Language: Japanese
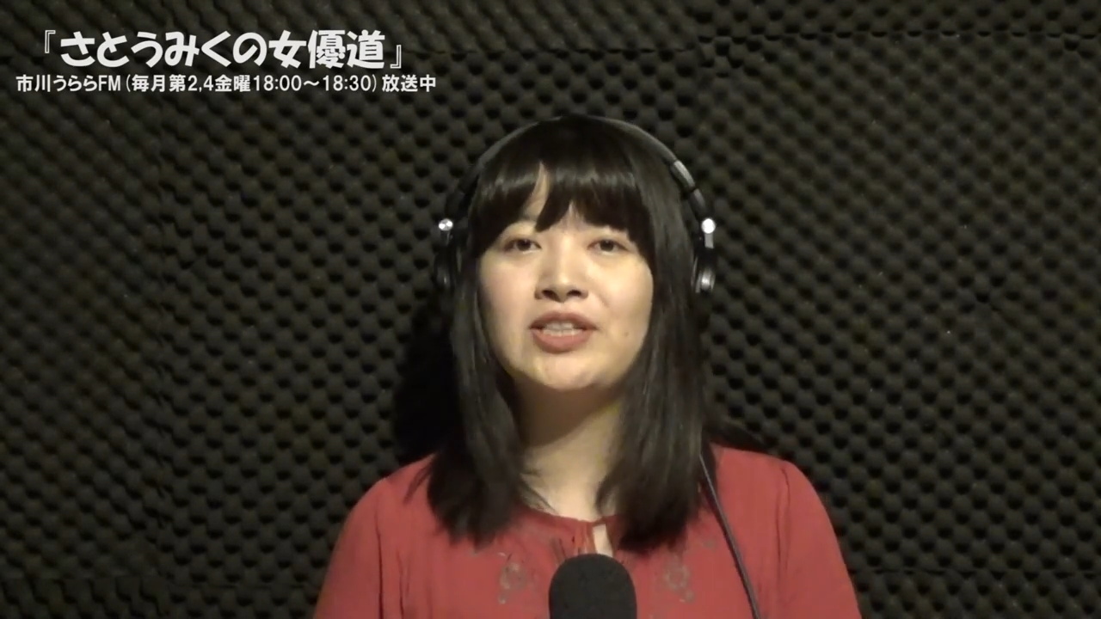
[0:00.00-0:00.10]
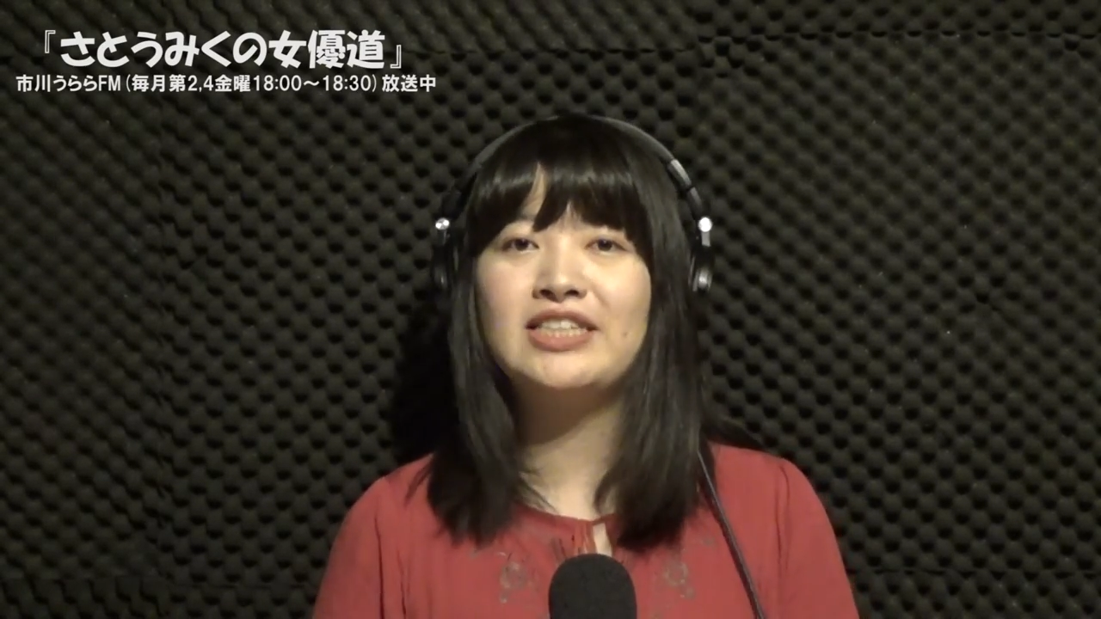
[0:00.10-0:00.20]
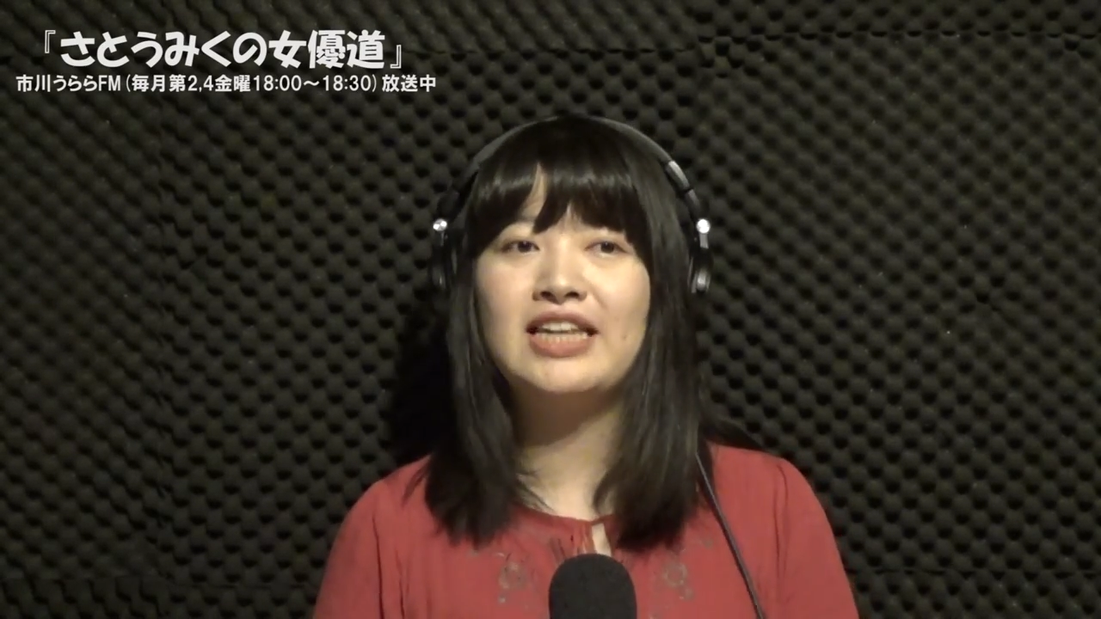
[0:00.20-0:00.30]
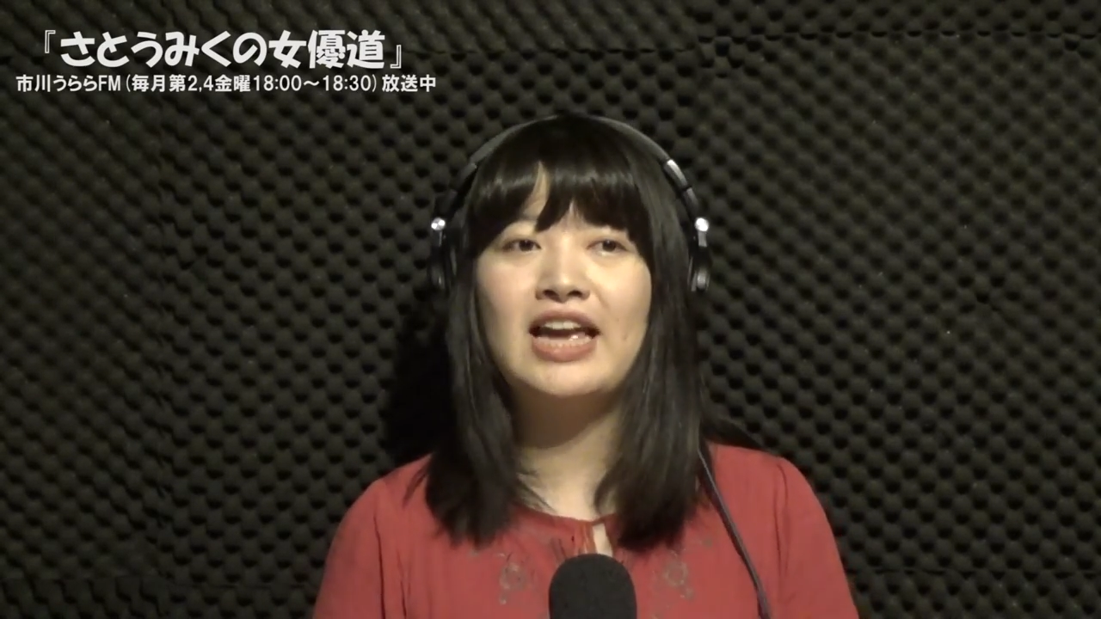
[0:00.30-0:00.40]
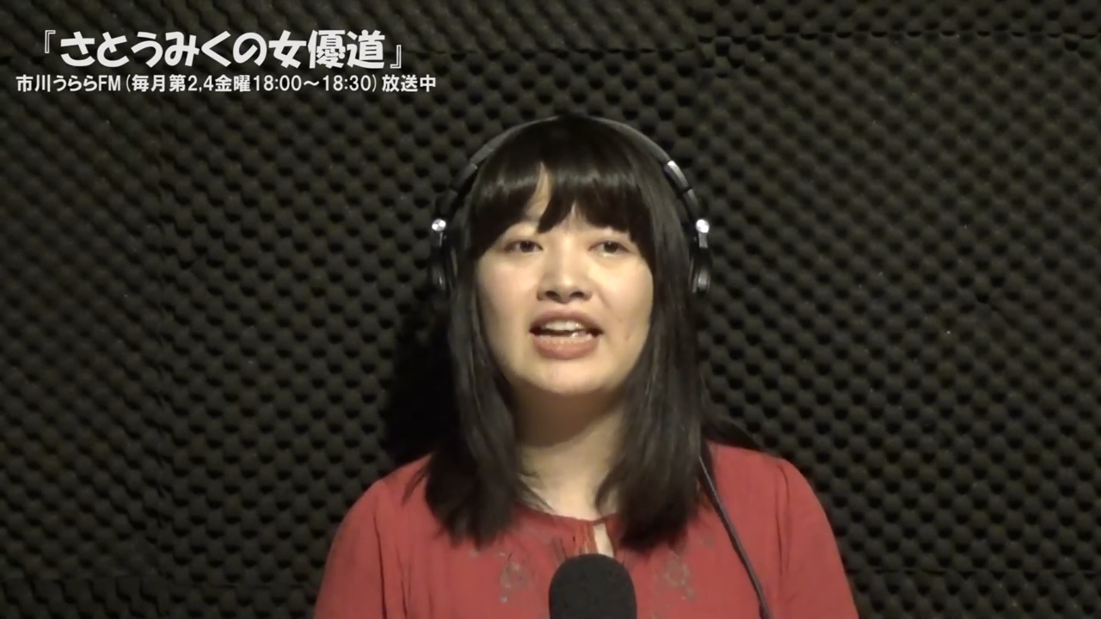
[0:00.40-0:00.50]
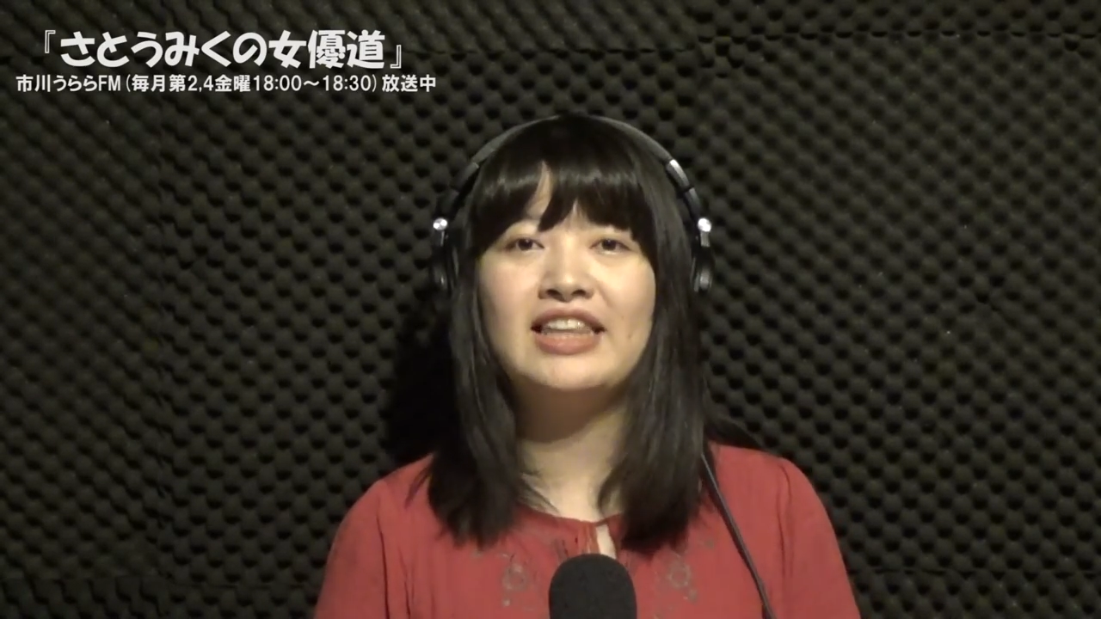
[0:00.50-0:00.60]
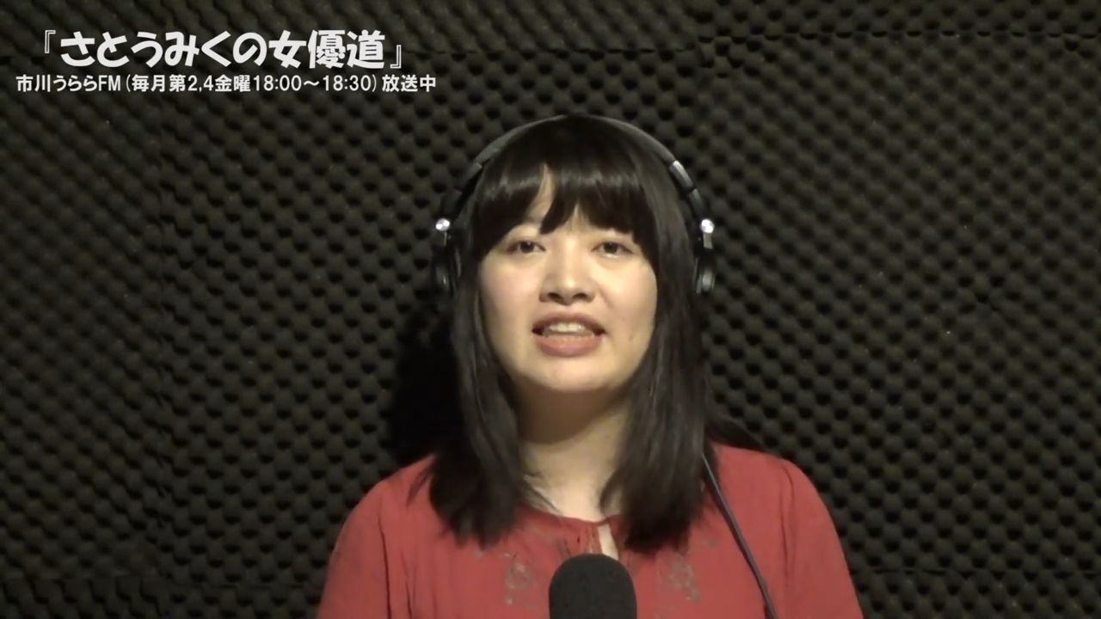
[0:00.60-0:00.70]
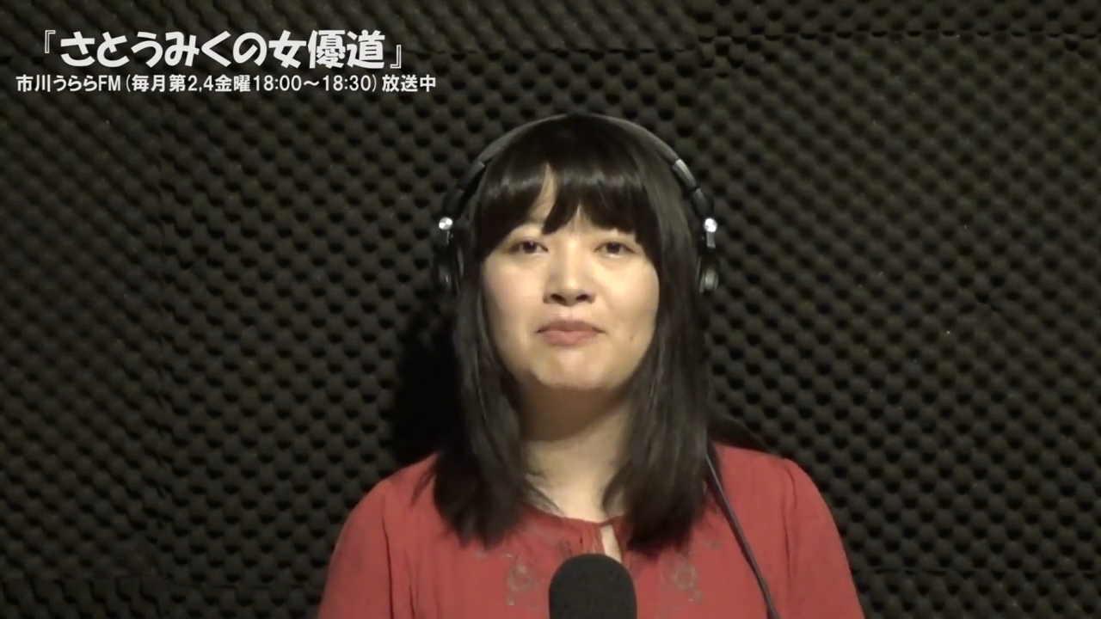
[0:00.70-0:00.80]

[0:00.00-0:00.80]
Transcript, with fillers: して